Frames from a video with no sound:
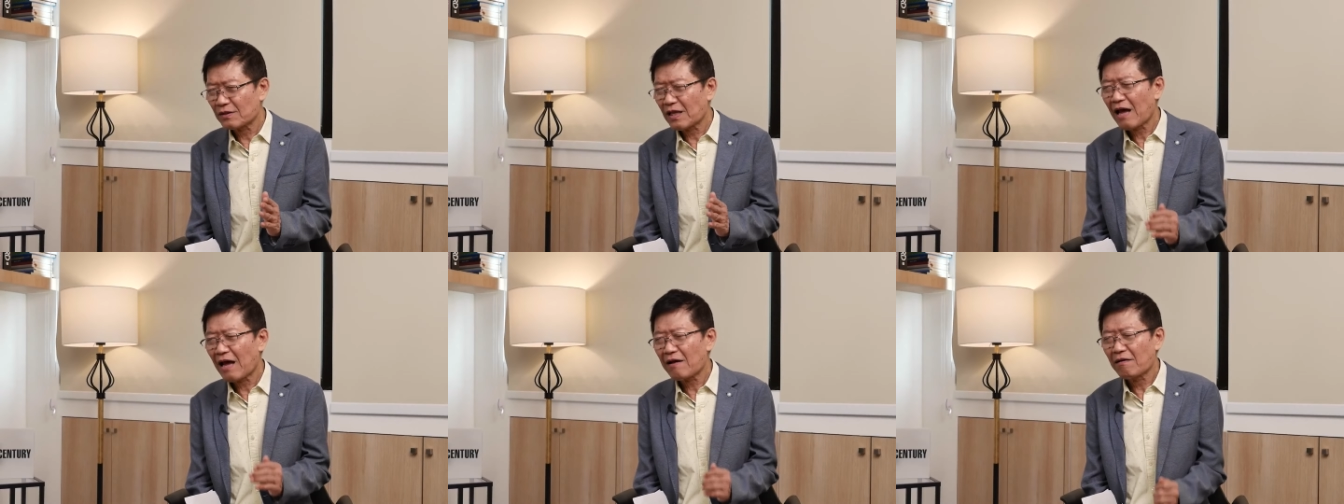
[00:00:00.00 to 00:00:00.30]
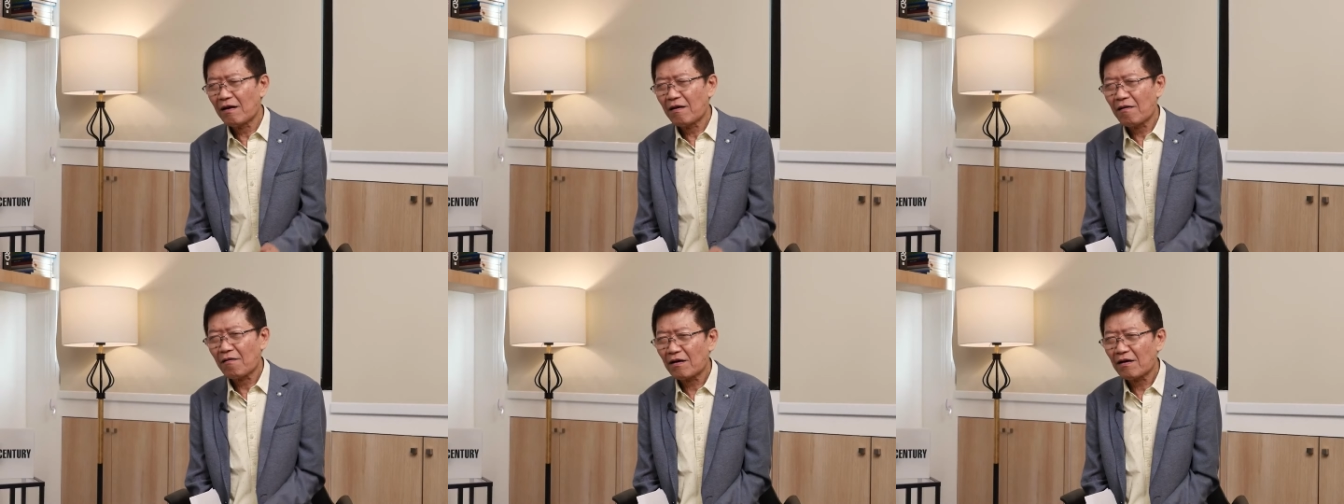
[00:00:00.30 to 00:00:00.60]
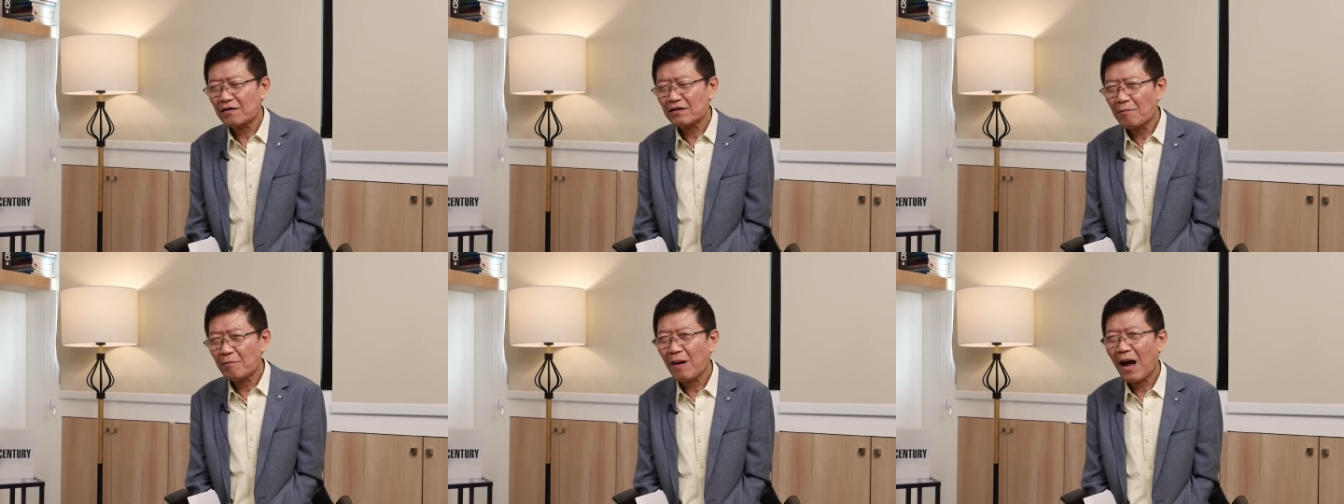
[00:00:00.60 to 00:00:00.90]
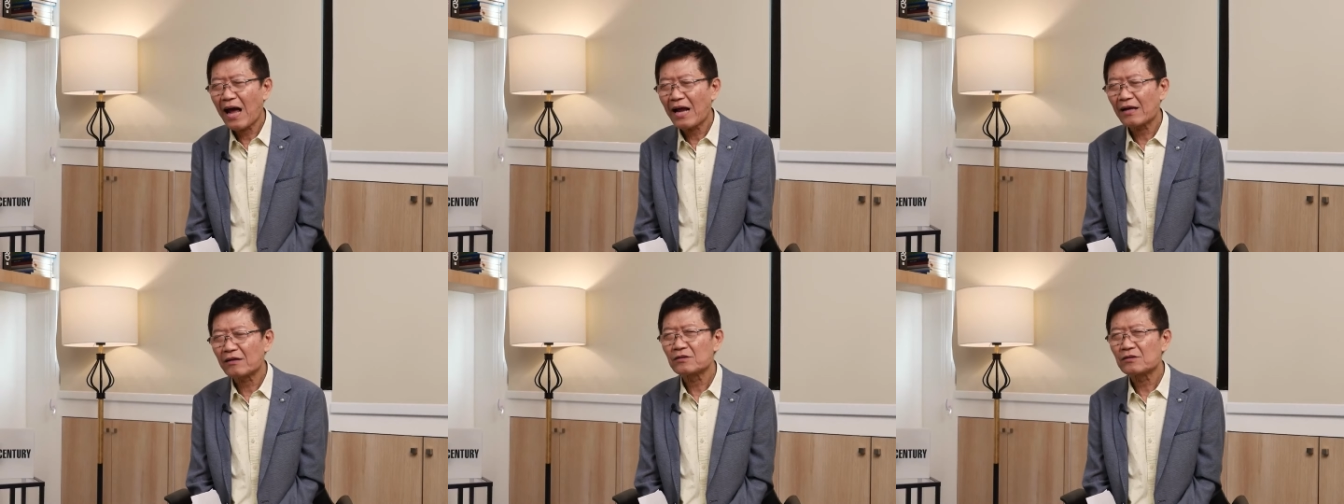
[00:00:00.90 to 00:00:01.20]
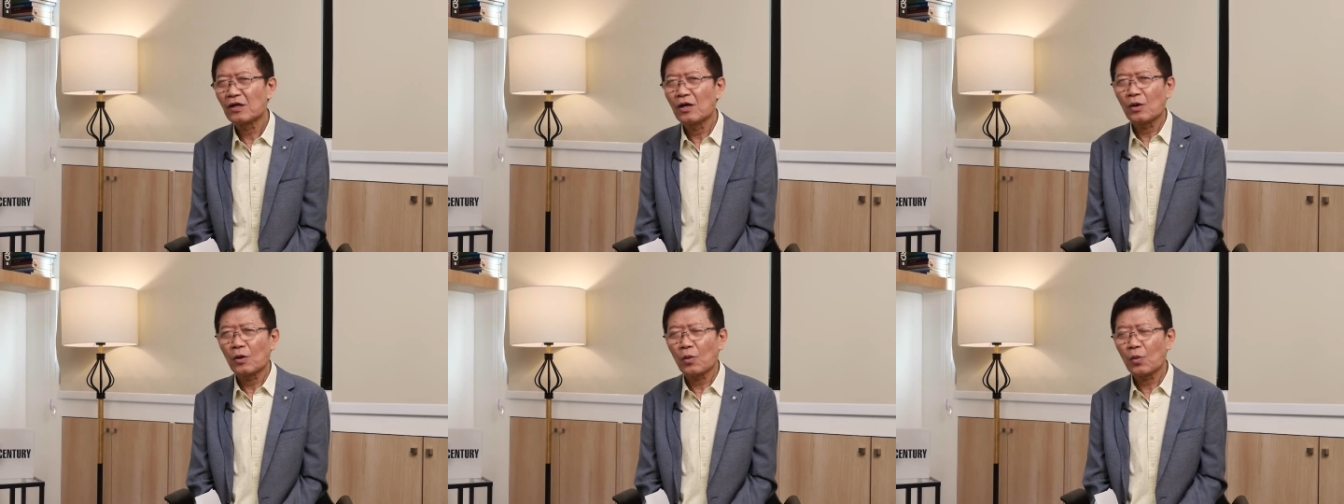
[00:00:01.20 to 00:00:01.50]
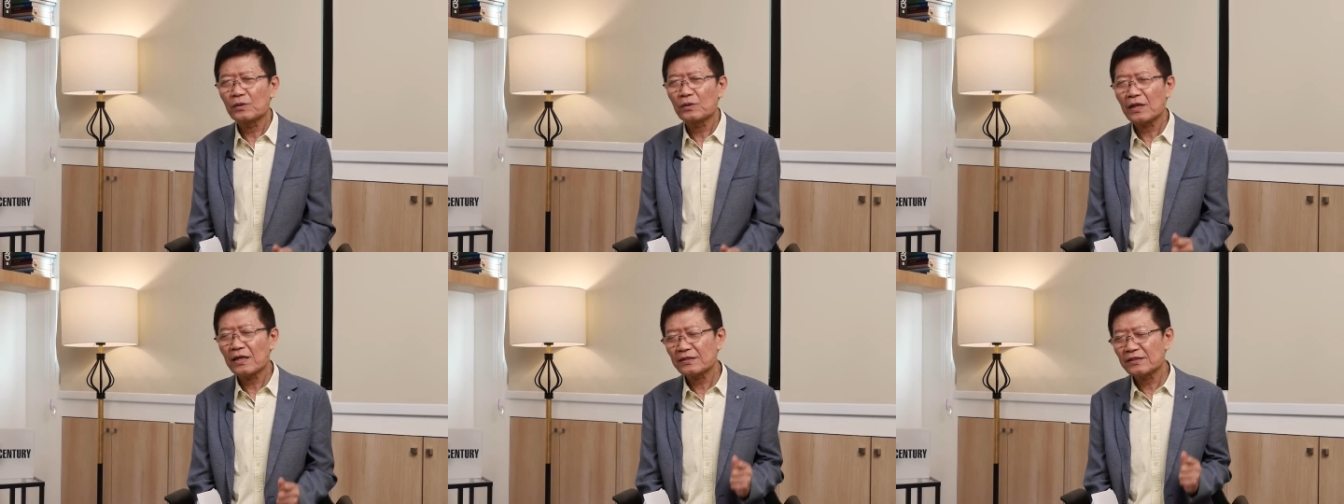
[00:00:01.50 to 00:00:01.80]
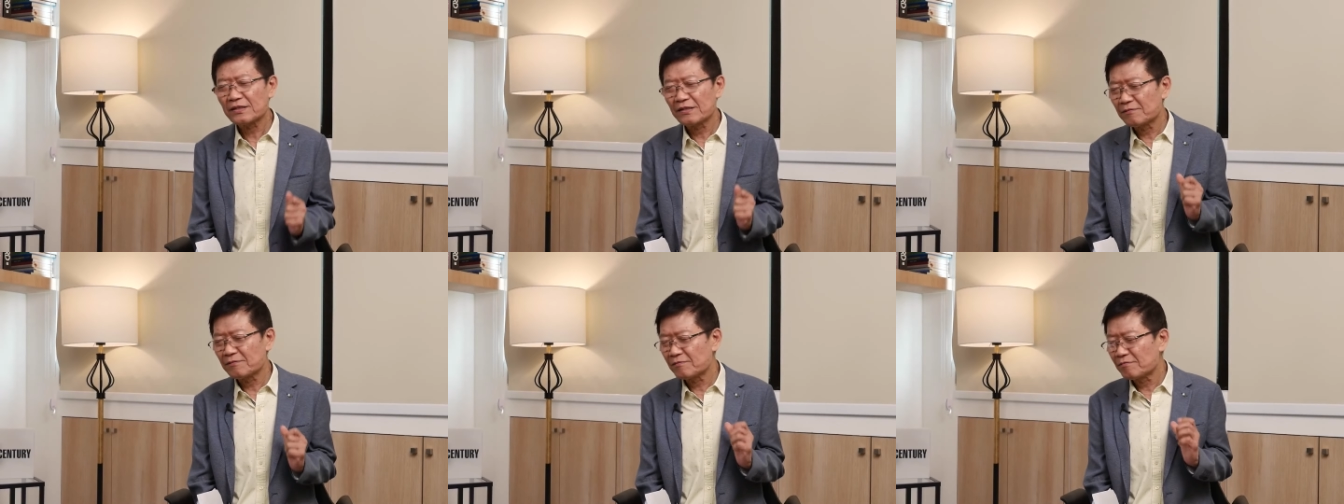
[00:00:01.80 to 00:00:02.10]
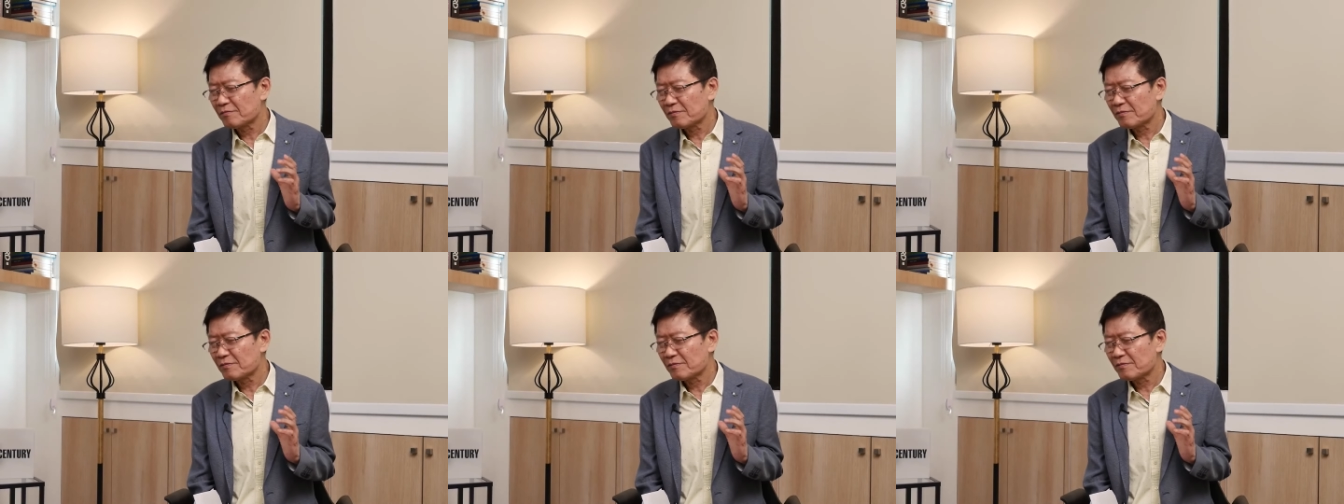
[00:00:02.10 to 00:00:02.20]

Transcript: ต้าน รัฐบาล คุณทักษิณ